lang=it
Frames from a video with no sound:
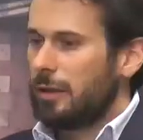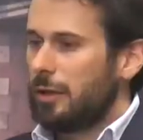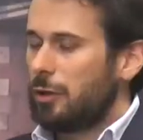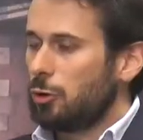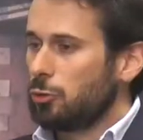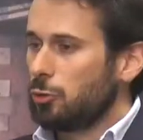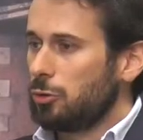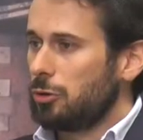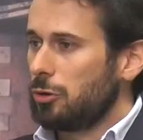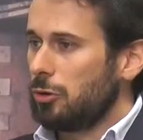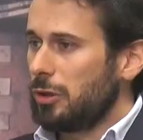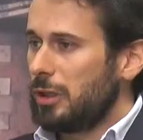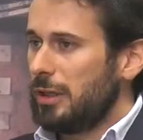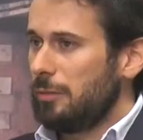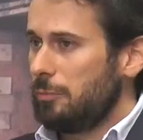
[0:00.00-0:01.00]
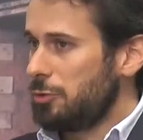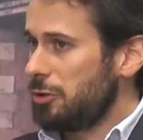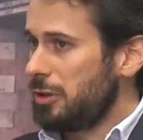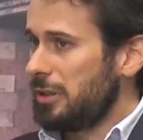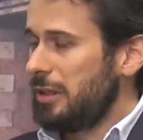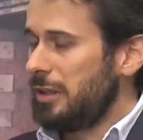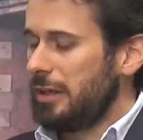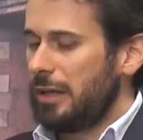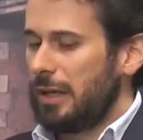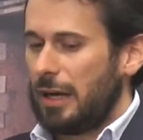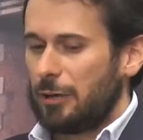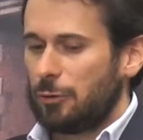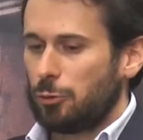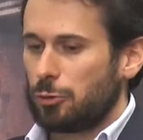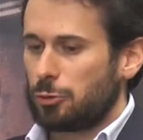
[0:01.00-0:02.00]
I conduttori, bisogna dire,
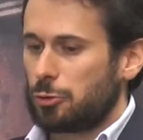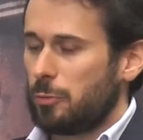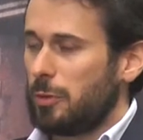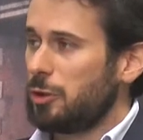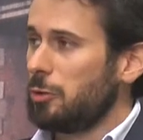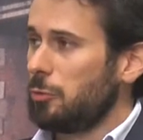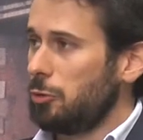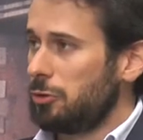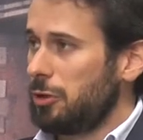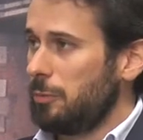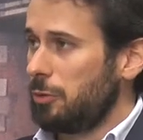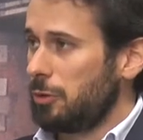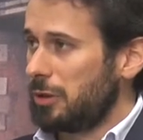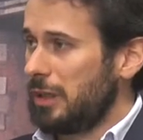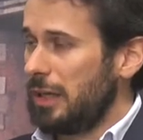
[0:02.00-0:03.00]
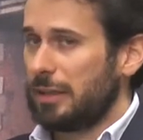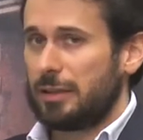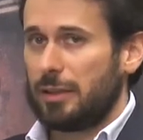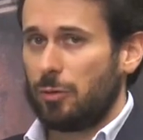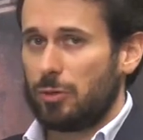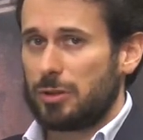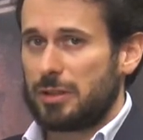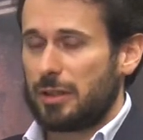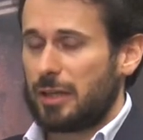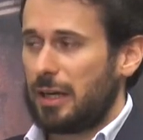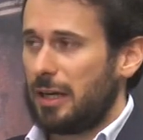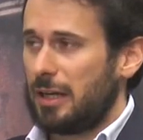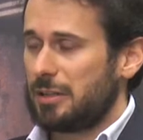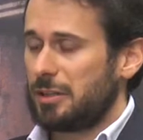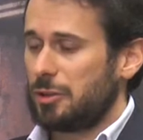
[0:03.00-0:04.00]
hanno uno strumento molto importante in questi
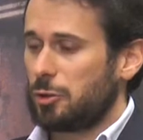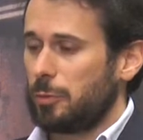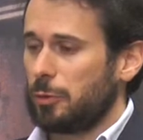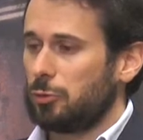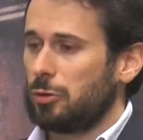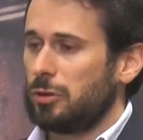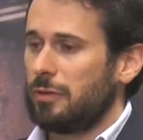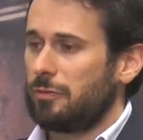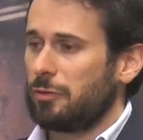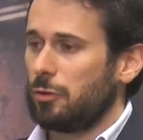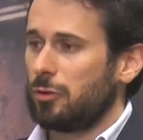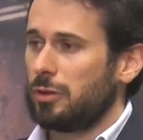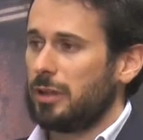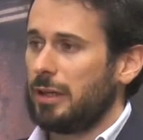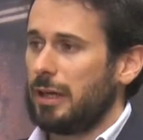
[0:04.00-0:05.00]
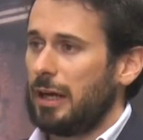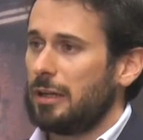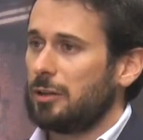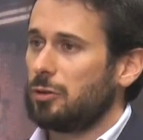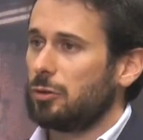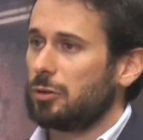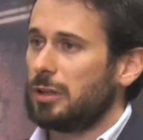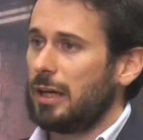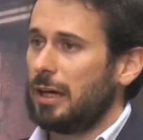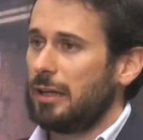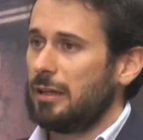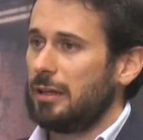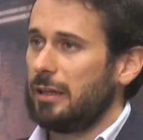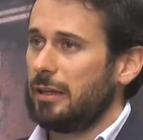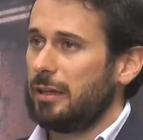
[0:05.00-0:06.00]
casi, soprattutto di fronte al
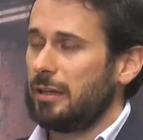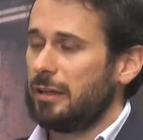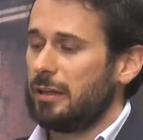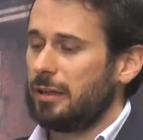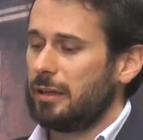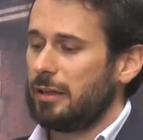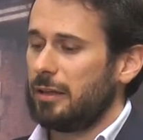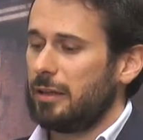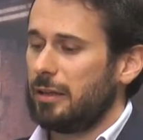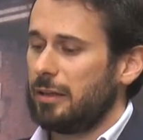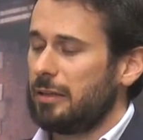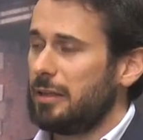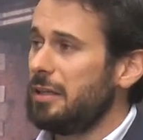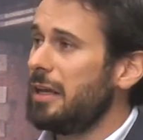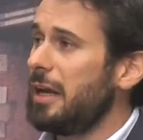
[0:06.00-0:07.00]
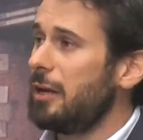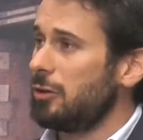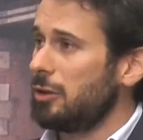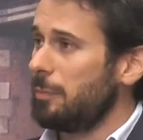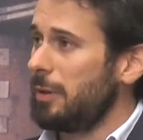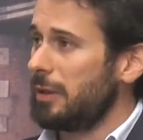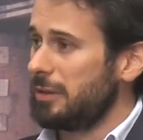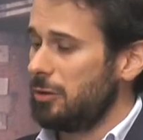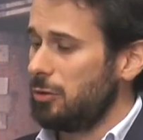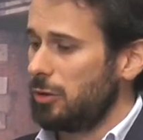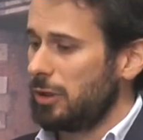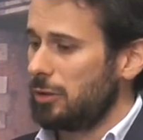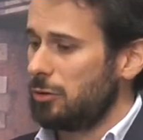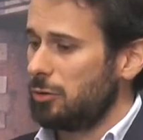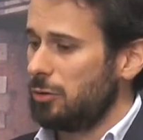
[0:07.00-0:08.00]
totale diniego da parte del
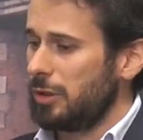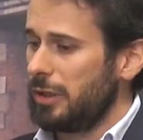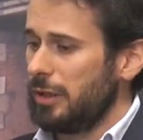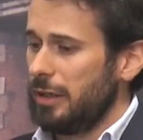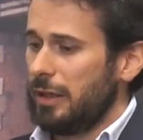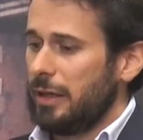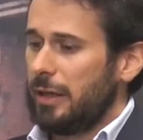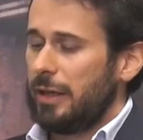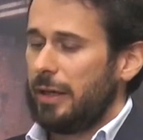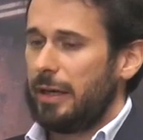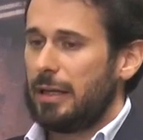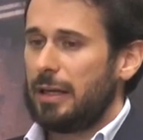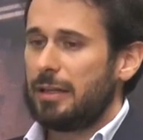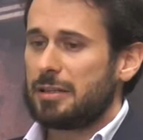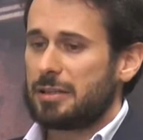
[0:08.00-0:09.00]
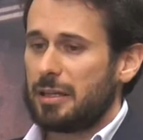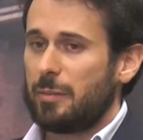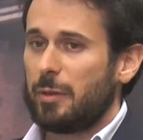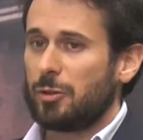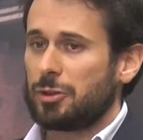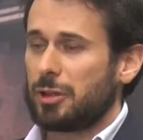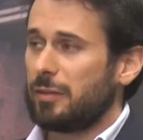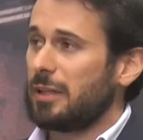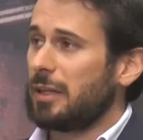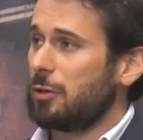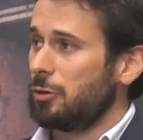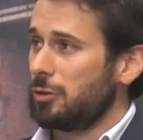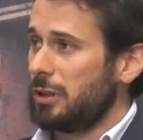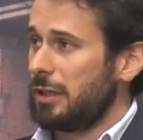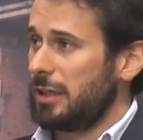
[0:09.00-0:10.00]
locatore. E l'insegnamento ci arriva dalla
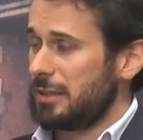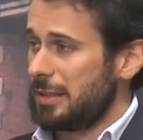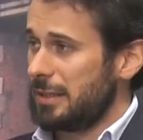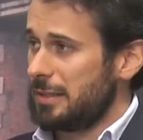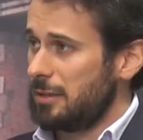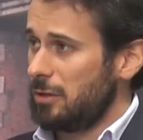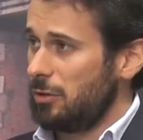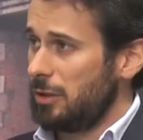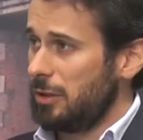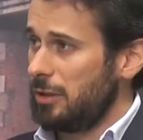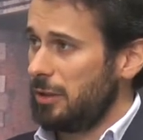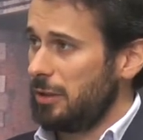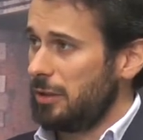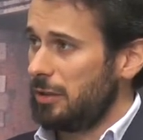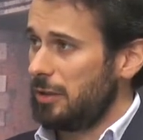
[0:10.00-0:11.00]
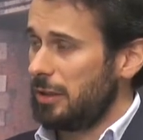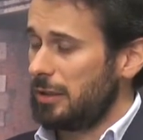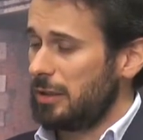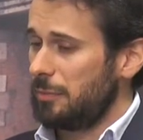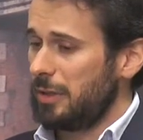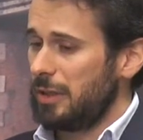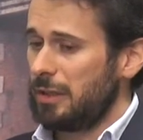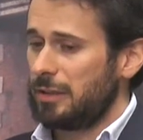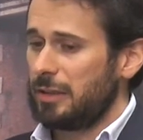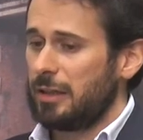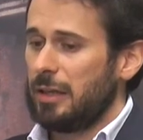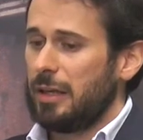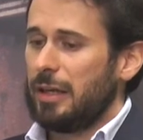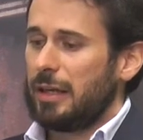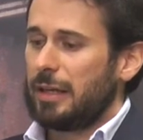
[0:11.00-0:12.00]
Corte di Cassazione eh,
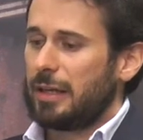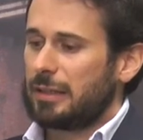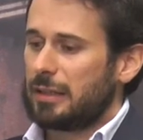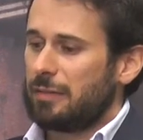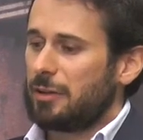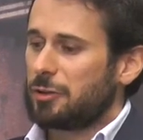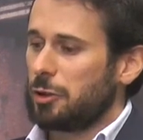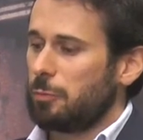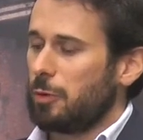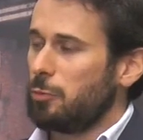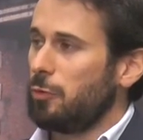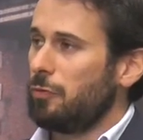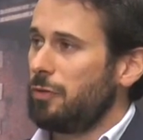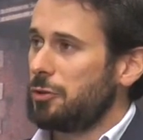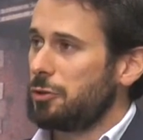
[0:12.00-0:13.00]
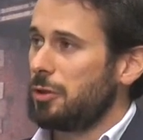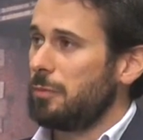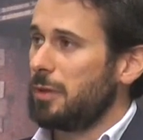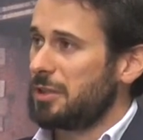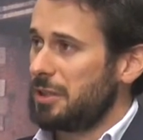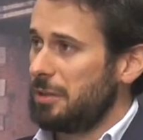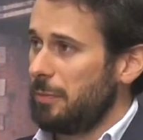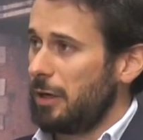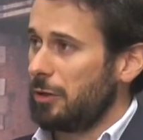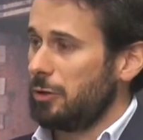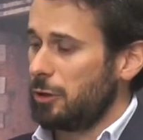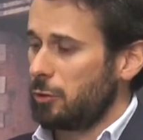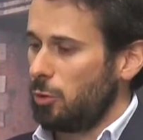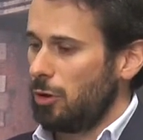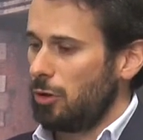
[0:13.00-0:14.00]
direttamente, che attraverso il proprio ufficio del massimario
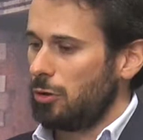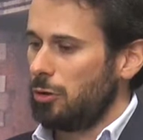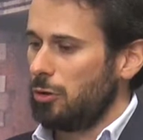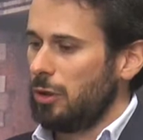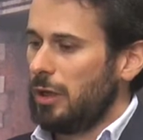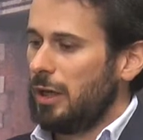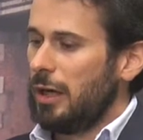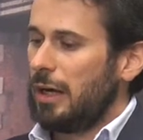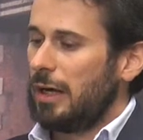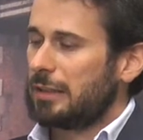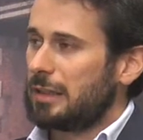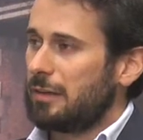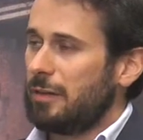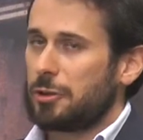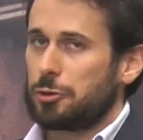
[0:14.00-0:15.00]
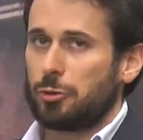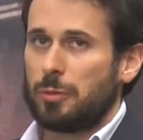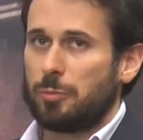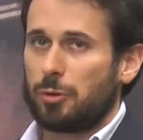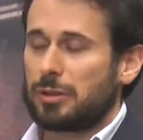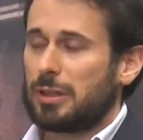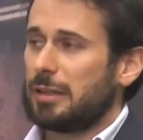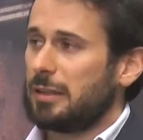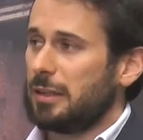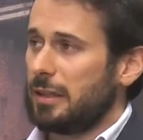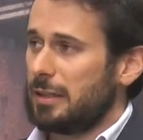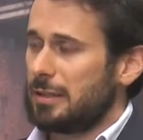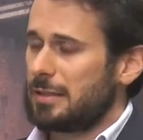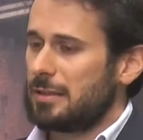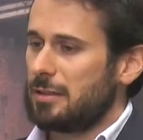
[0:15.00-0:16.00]
del ruolo, attraverso un'importante
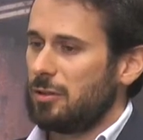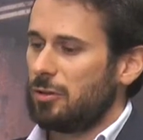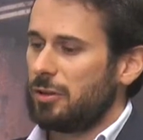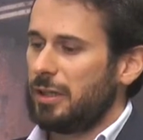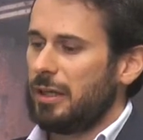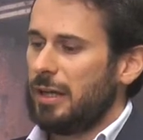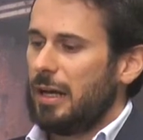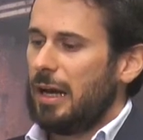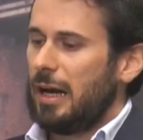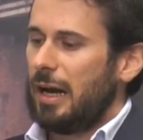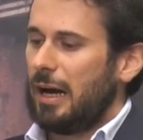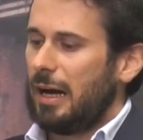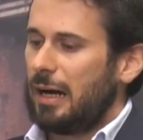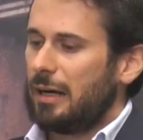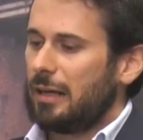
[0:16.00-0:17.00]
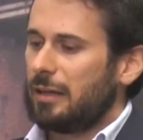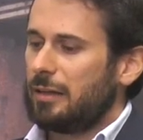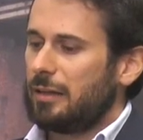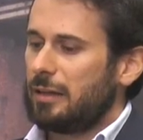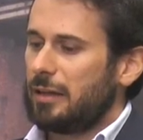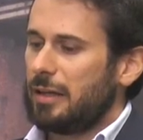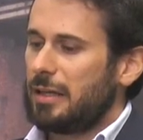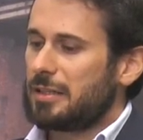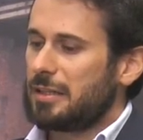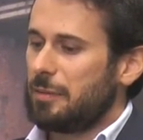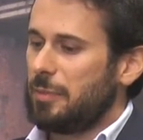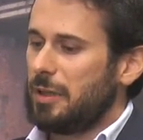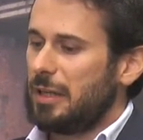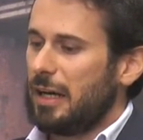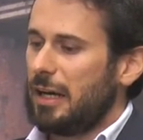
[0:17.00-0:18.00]
relazione, ha
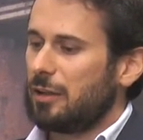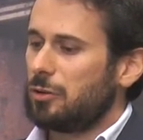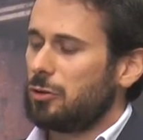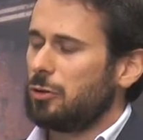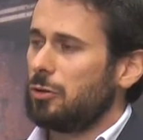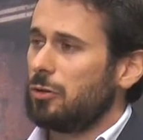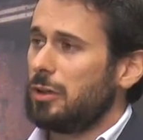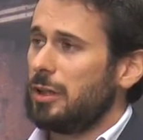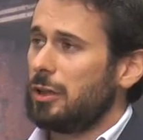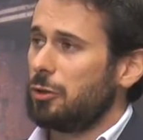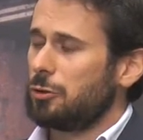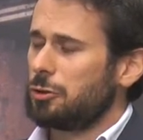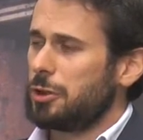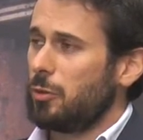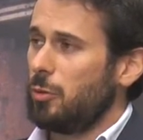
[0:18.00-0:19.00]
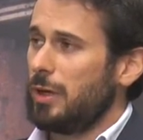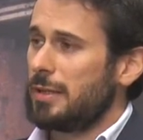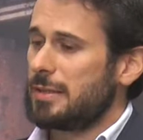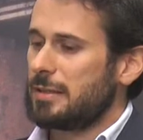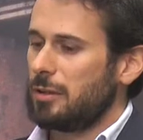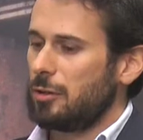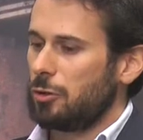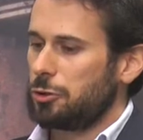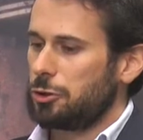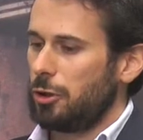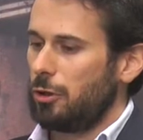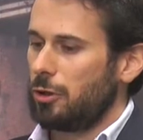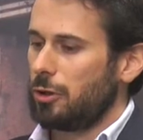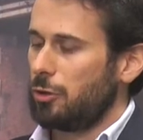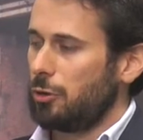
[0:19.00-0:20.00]
esaminato le conseguenze dello
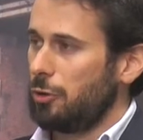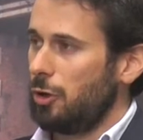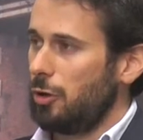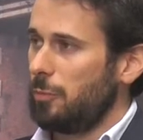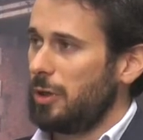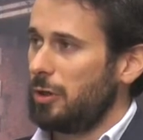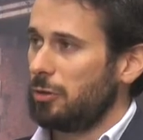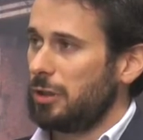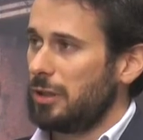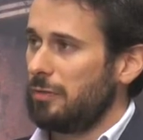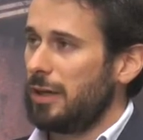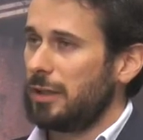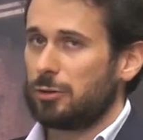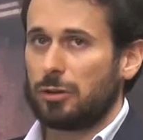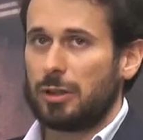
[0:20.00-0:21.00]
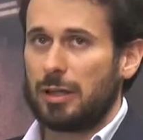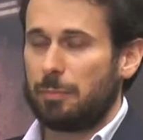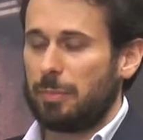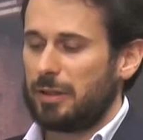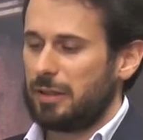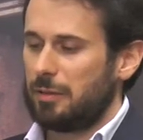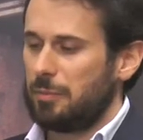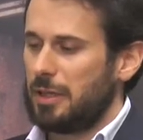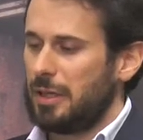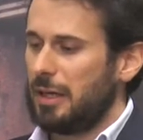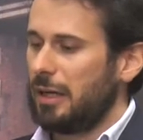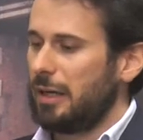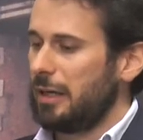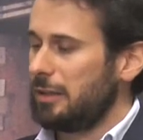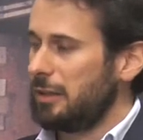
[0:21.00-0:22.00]
shock economico derivato dalla
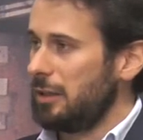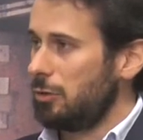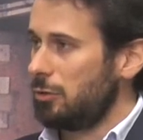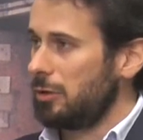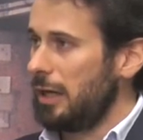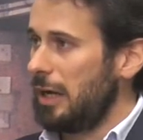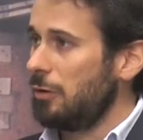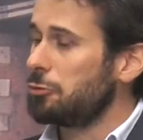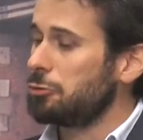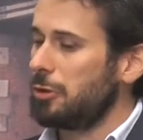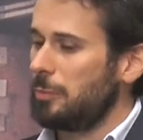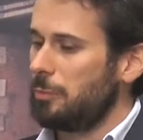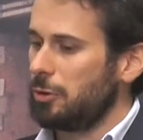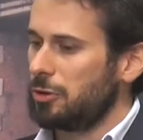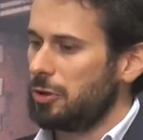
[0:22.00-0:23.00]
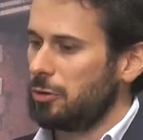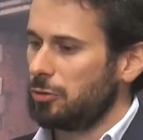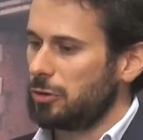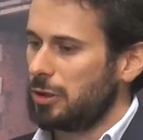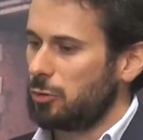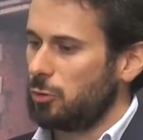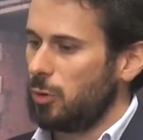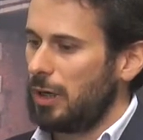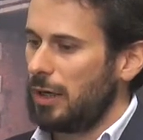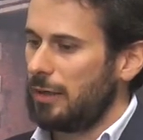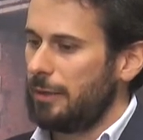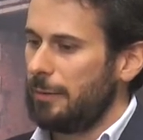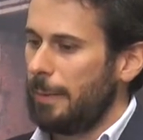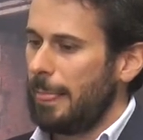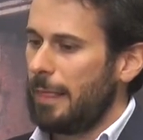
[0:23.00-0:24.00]
pandemia e dal lockdown sui rapporti
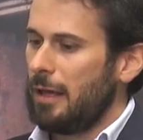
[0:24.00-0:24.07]
contrattuali,